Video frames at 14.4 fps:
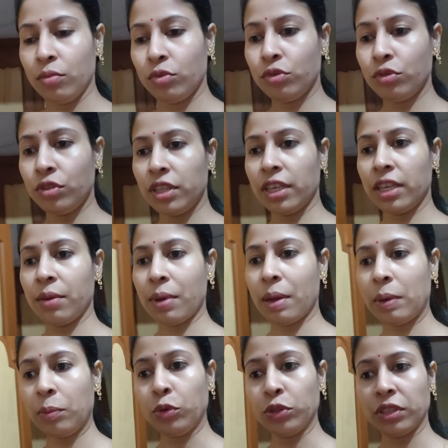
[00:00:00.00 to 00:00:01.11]
পুজো দিতে গিয়ে
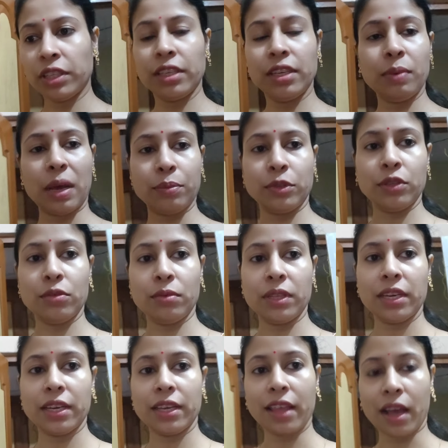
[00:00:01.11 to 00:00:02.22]
ভাবলাম প্রত্যেক দিনই ভাবছি
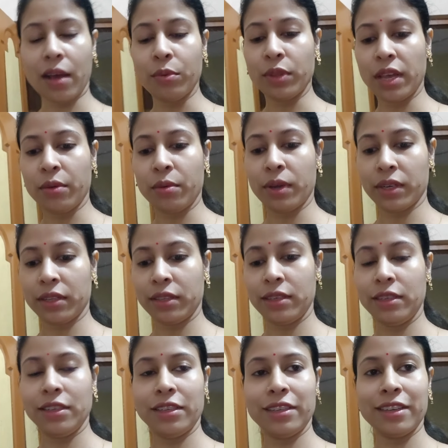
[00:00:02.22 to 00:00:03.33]
তোমাদেরকে দেখাবো দেখো একটা
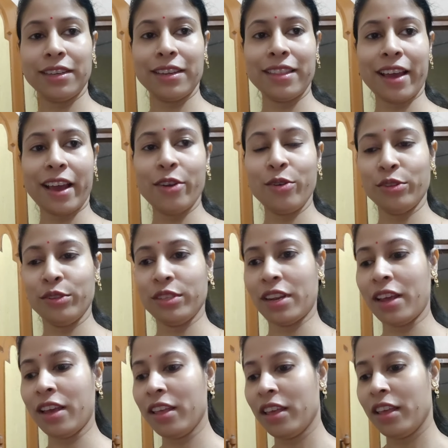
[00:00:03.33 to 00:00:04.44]
জিনিস সেটা দেখানো হচ্ছে
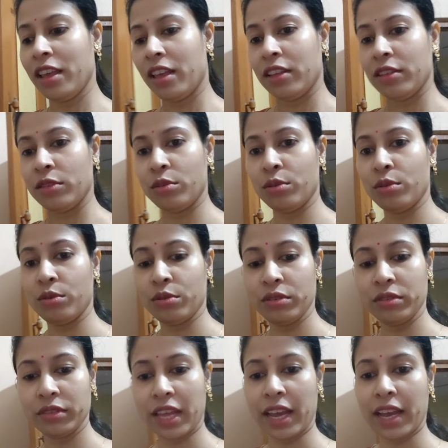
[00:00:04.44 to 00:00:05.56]
না তো
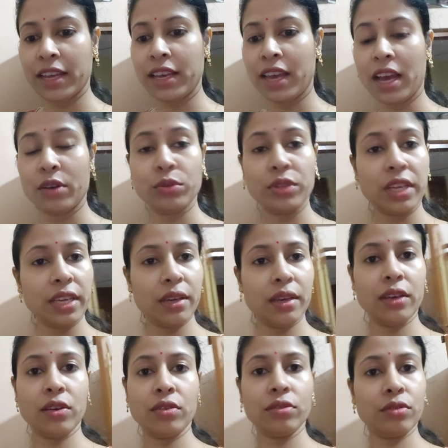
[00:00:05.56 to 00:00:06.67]
দেখাই আর ওদিকে
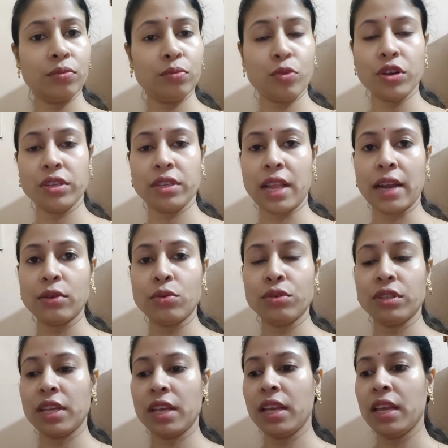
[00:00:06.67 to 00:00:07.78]
বর স্নান
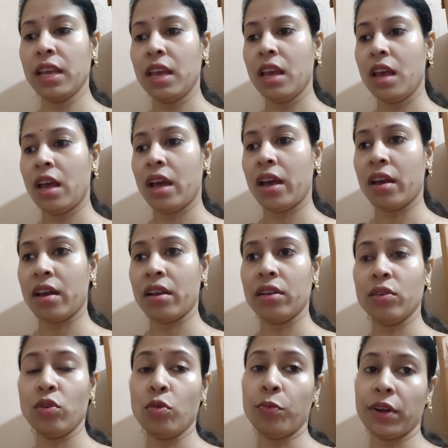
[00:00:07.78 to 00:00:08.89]
করছে আর
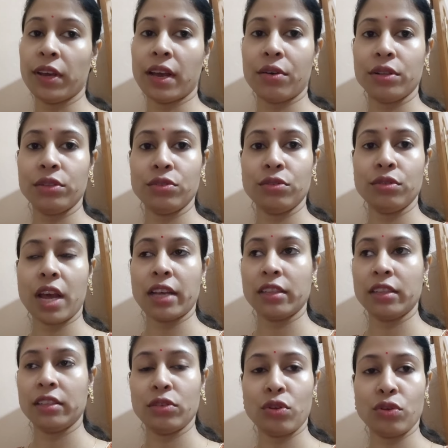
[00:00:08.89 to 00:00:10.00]
ওপরে খাওয়ার জন্য ডাক
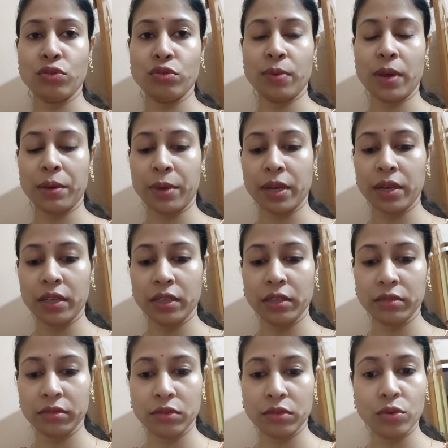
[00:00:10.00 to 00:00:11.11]
দিচ্ছে ননদ বারবার
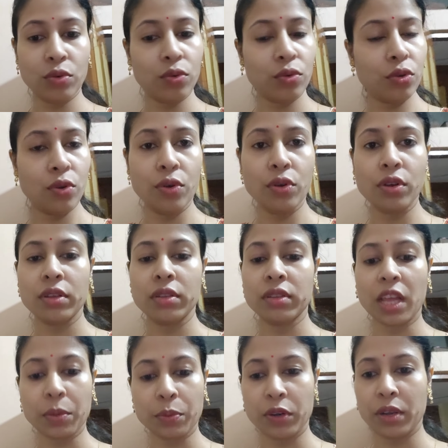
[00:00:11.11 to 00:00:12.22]
তো ওর হোক
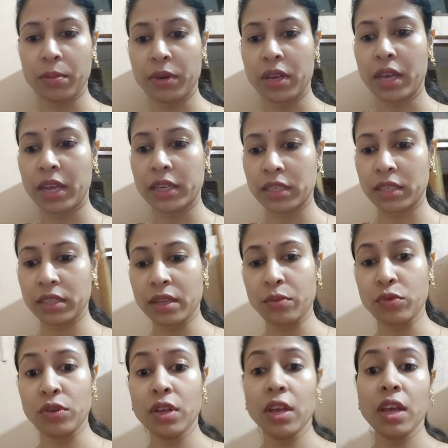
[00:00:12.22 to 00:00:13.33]
তারপরে আমরা একসাথে যাব